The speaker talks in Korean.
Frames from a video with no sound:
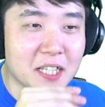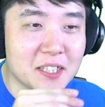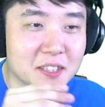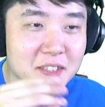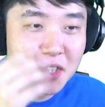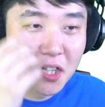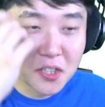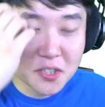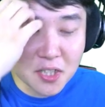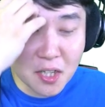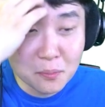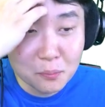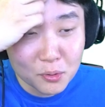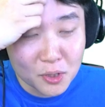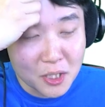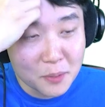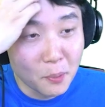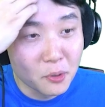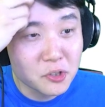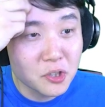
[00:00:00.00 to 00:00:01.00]
타는
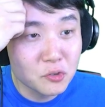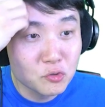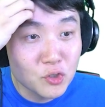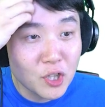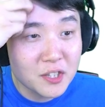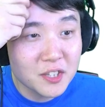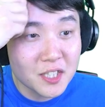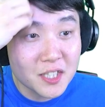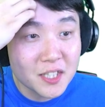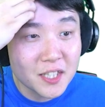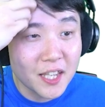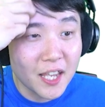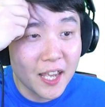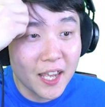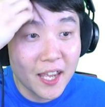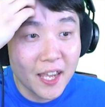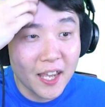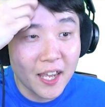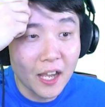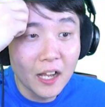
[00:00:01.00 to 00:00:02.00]
여성분이 먼저 눈에 띈
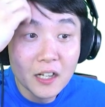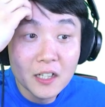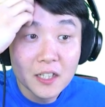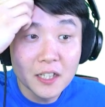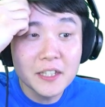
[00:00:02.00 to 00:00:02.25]
게